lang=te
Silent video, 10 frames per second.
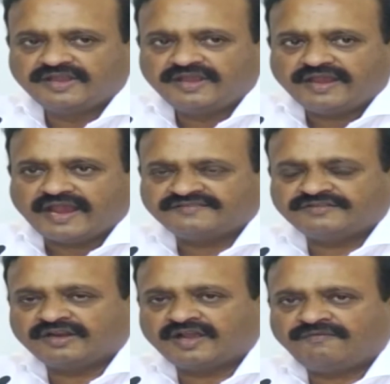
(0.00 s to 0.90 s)

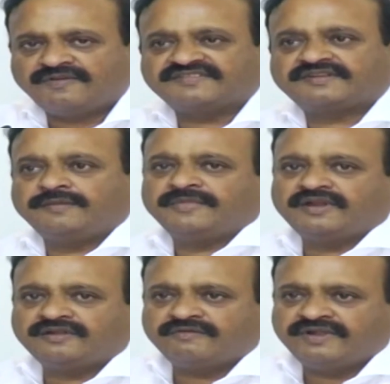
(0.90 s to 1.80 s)
యాక్చువల్గా ఫస్ట్ టైం
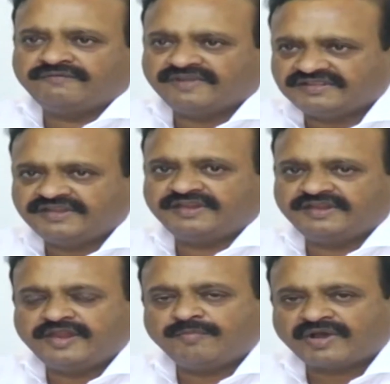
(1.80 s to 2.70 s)
అయినటువంటి వ్యక్తికి ఏ
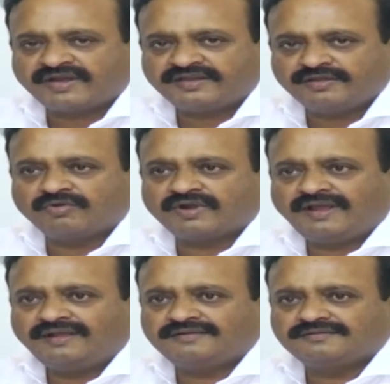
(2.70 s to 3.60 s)
పార్టీ కూడా
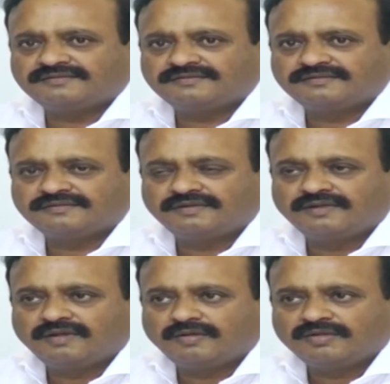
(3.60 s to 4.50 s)

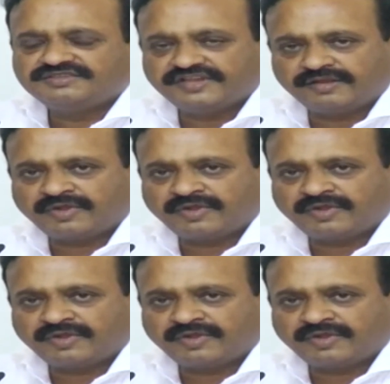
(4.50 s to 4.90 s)
చైర్మన్